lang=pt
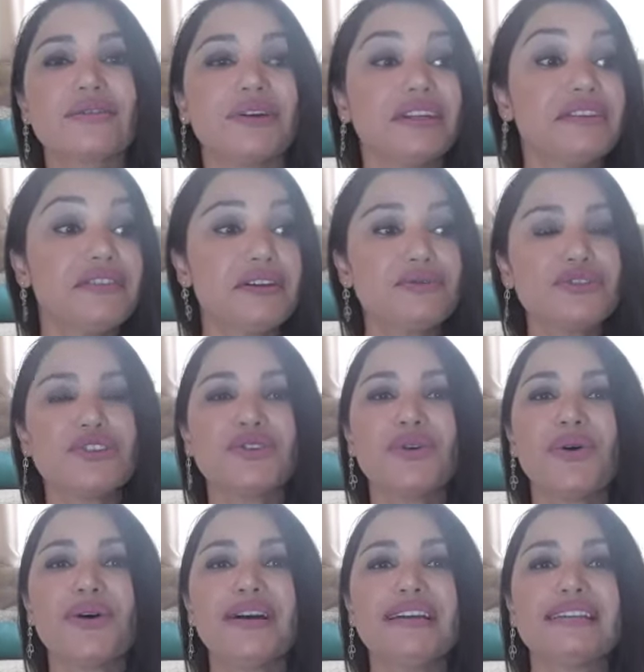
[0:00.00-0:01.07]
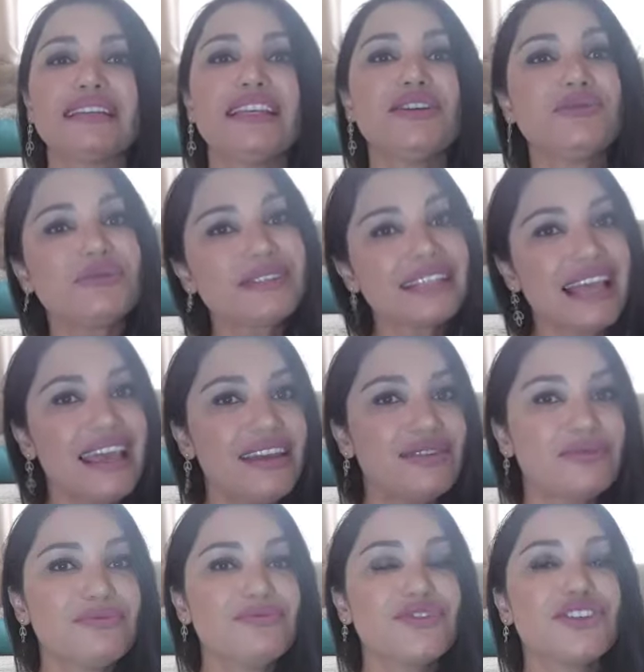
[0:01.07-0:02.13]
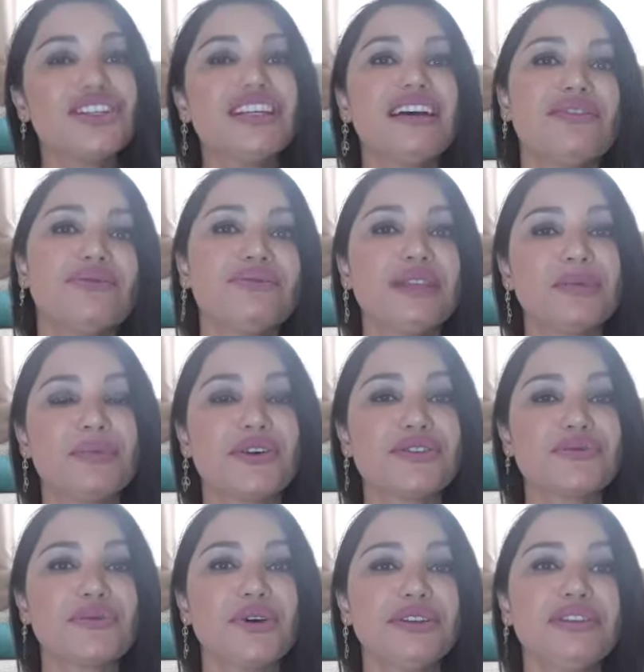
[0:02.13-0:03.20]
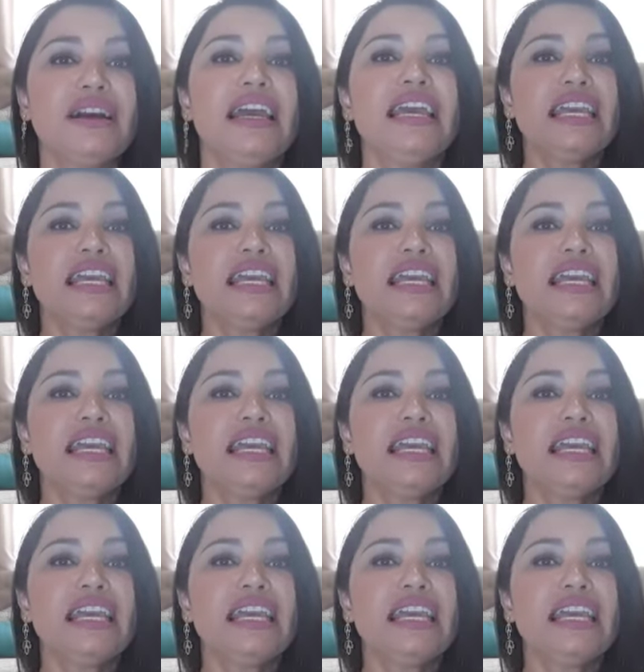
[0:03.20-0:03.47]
que eu levei os dois e usei um dia um, depois o outro,